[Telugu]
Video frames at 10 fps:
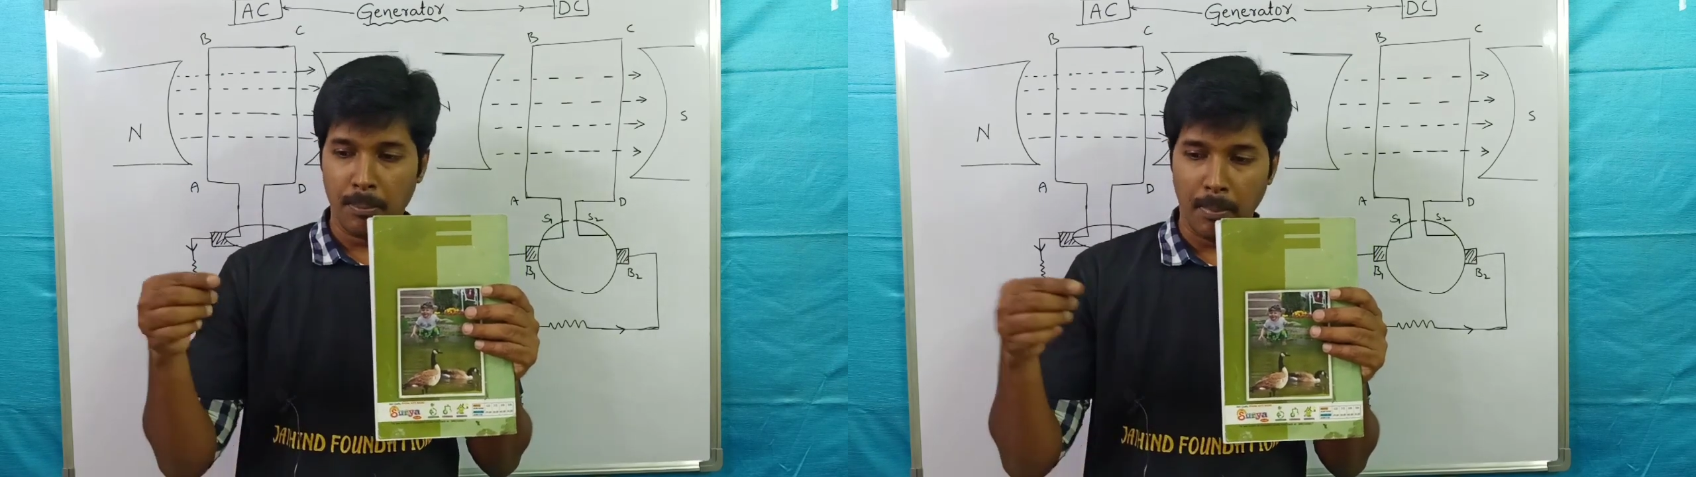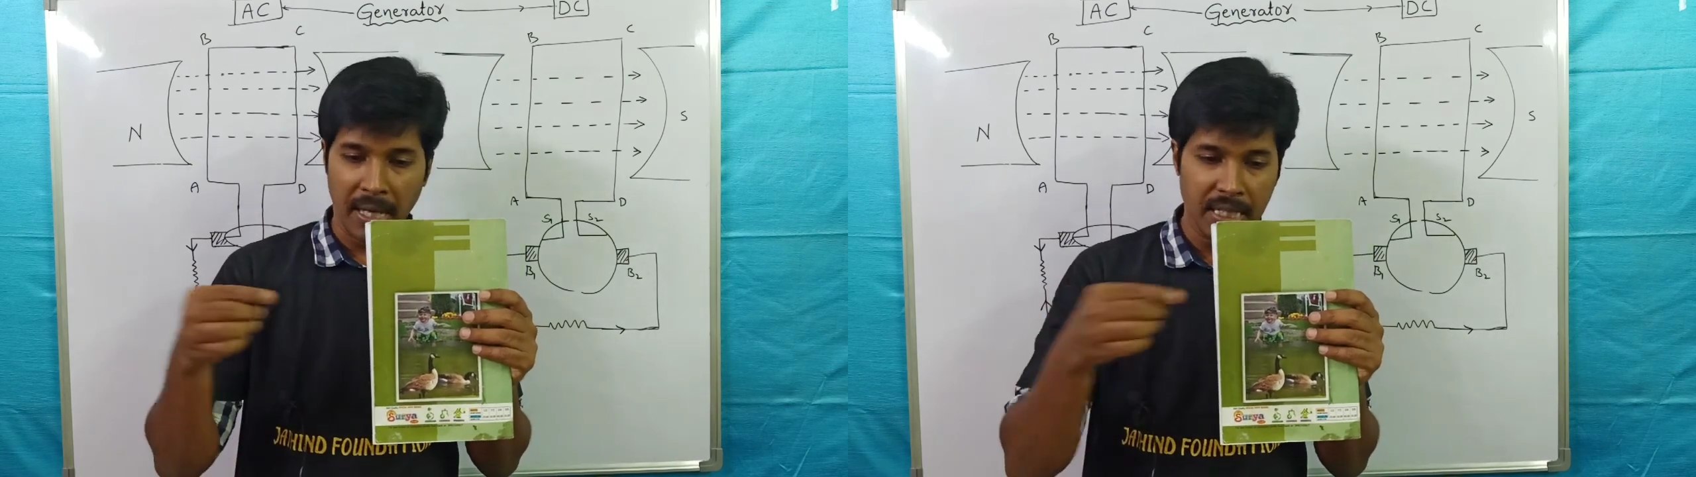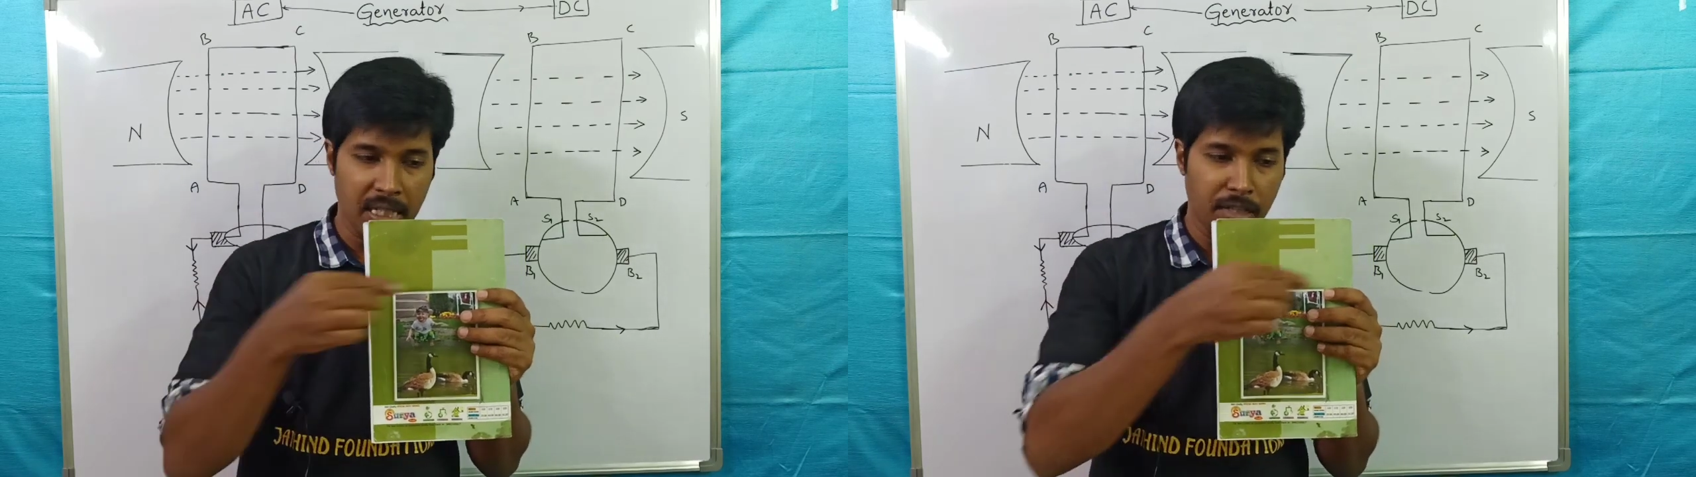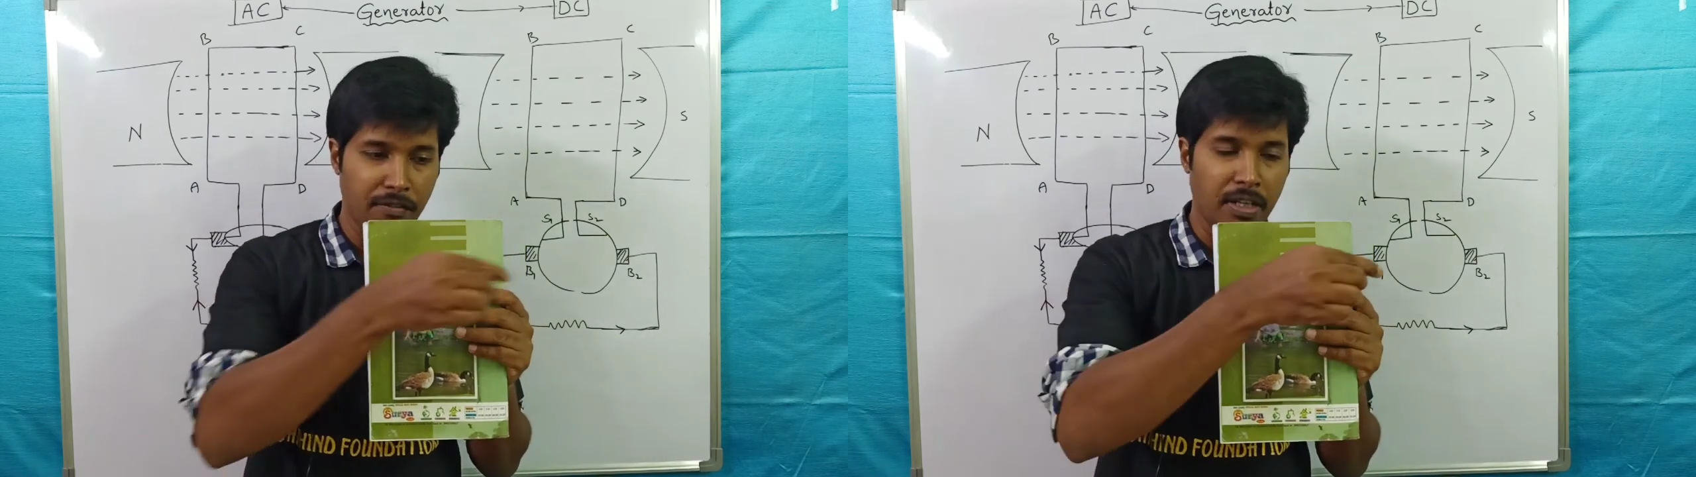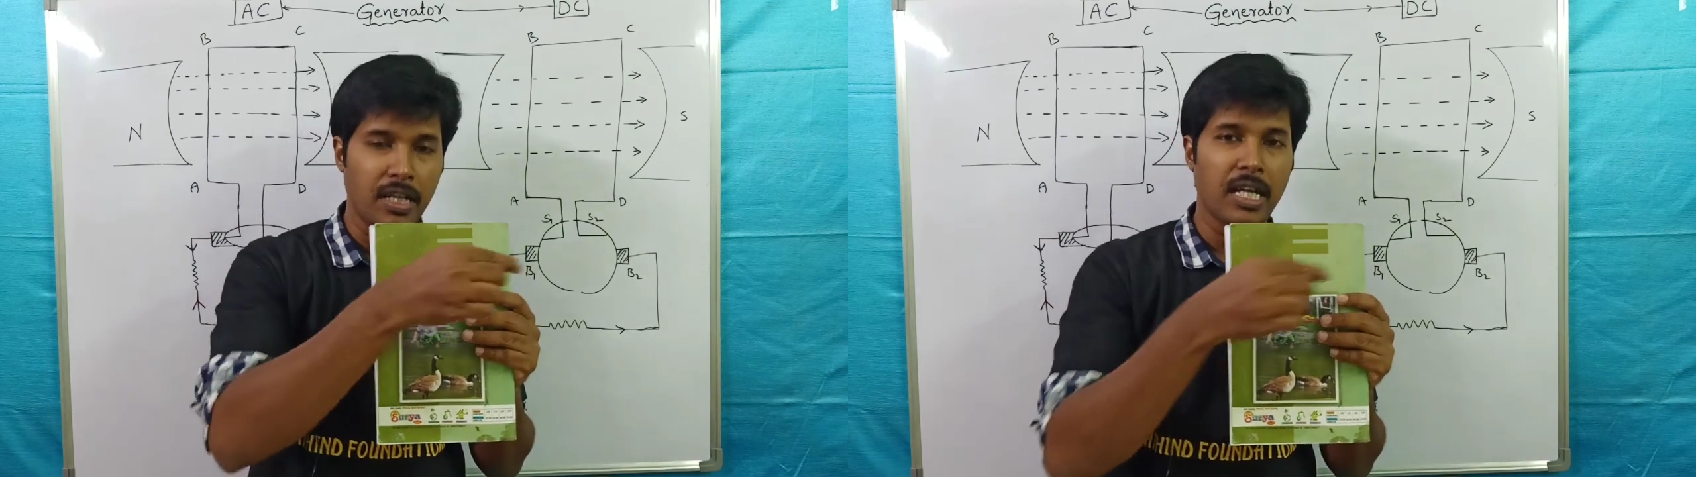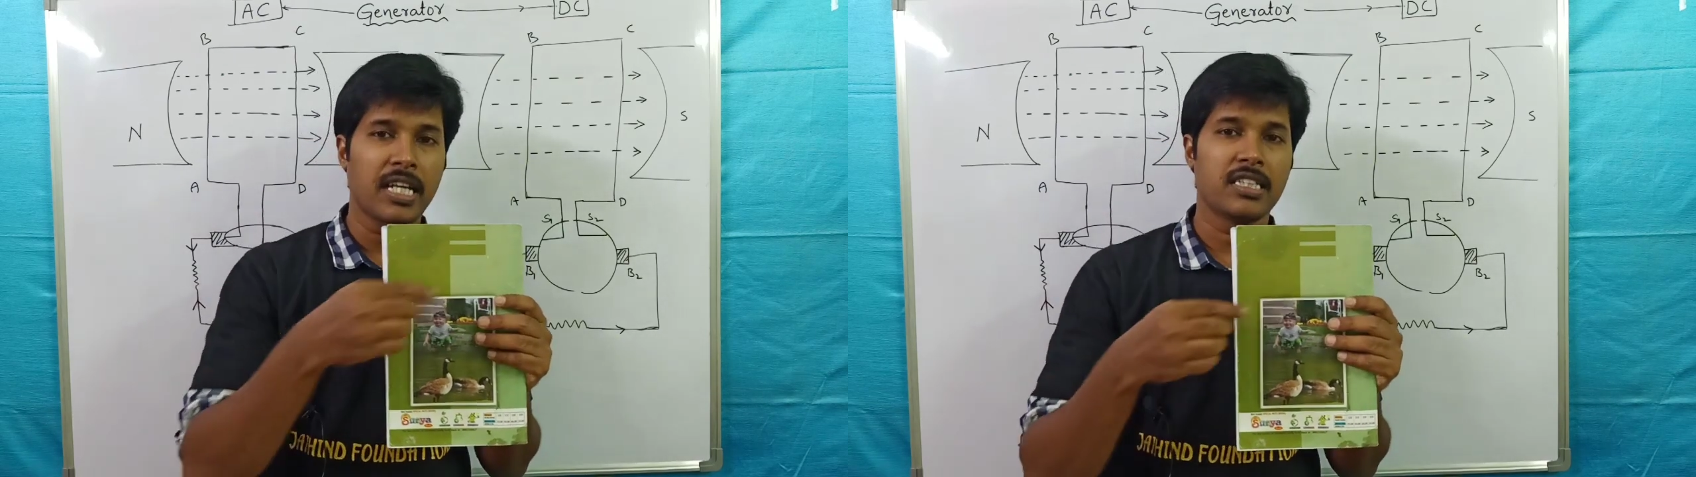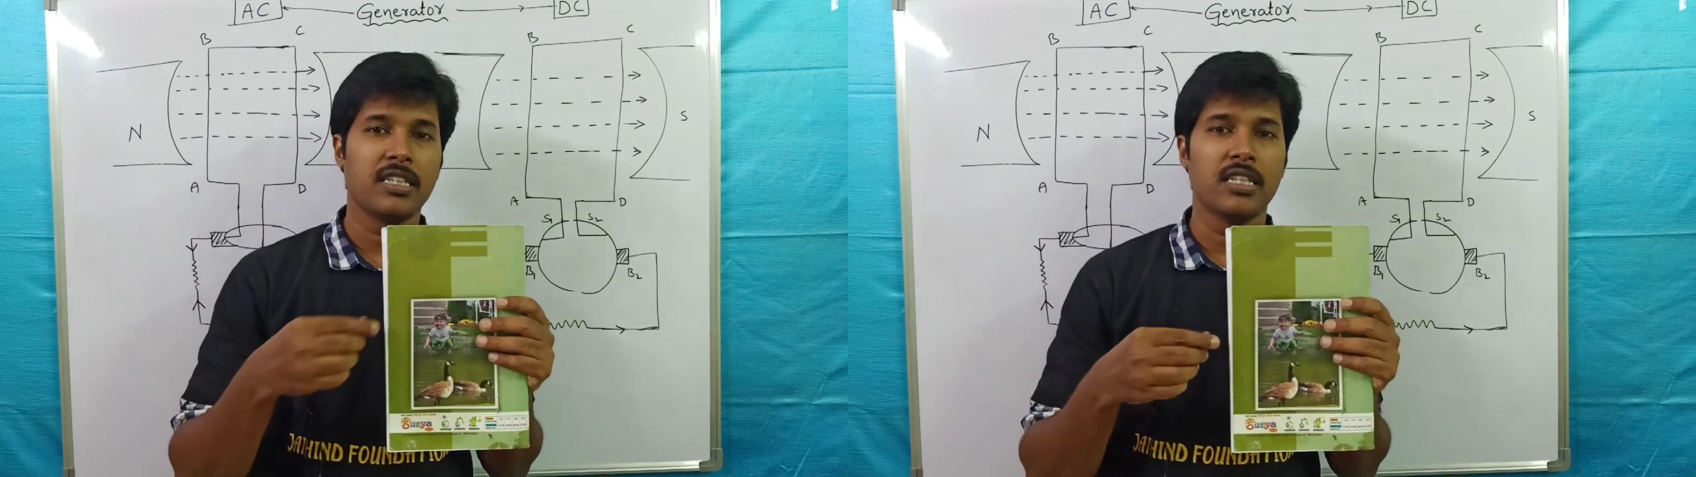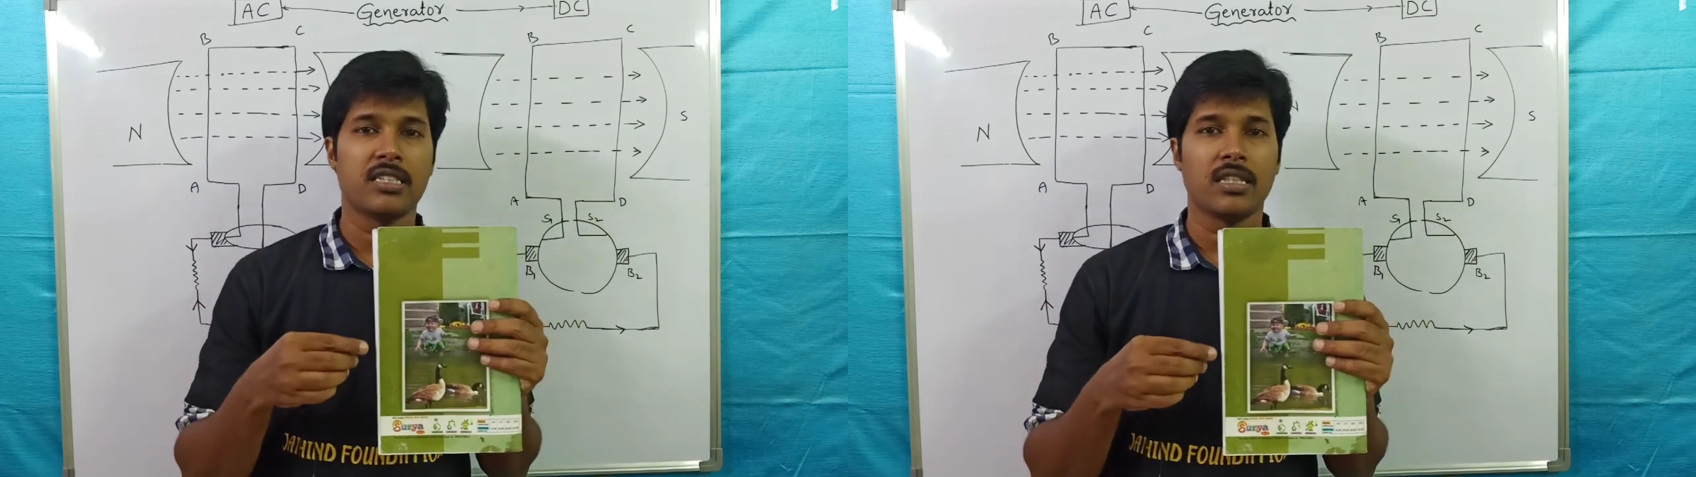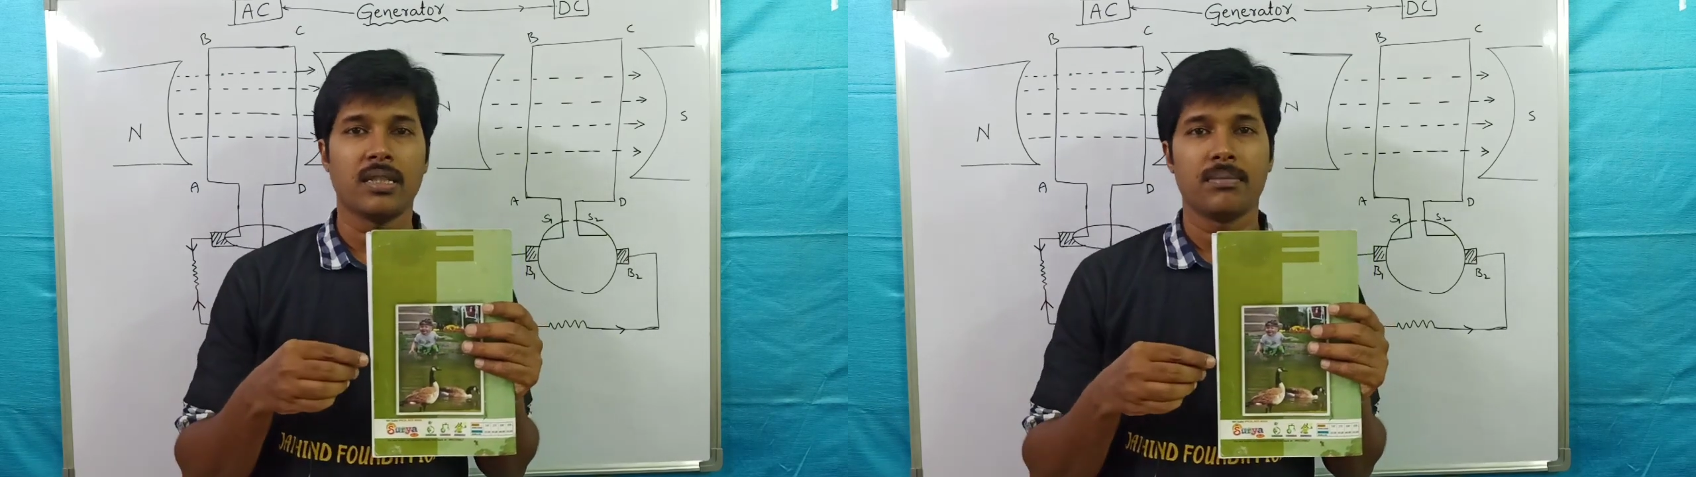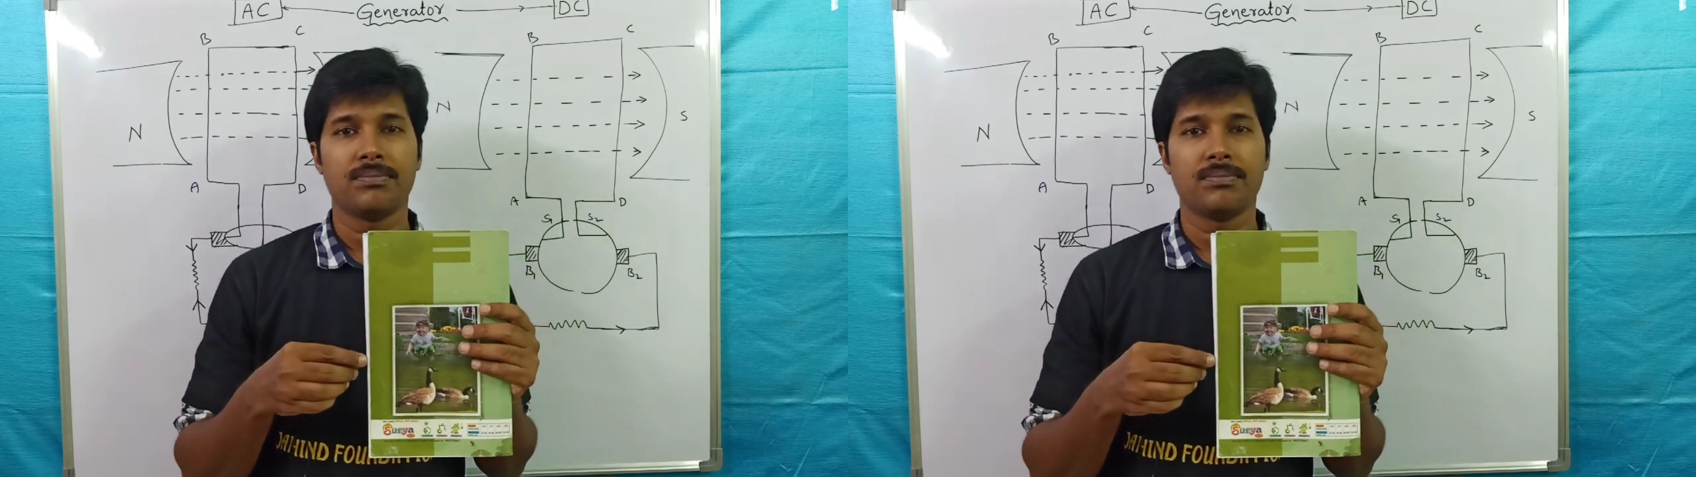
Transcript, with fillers: మ్యాగ్నెటిక్ ఫీల్డ్ డైరెక్షన్ తెలిసింది